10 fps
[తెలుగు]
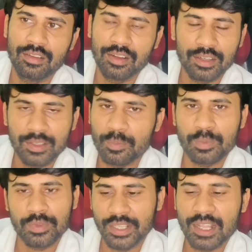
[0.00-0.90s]
అంటే
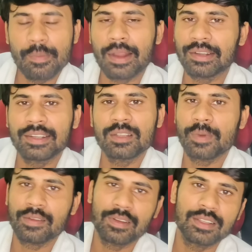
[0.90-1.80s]
ఇలా మాట్లాడితే
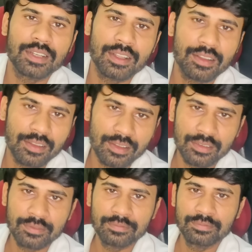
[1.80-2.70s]
పర్వాలేదులే
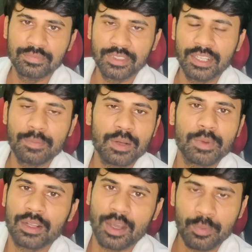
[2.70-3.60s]
వెళ్ళి మనం
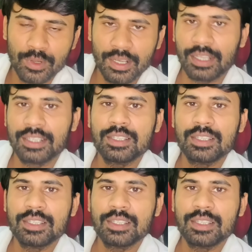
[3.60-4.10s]
మనం అప్పట్లో కథలు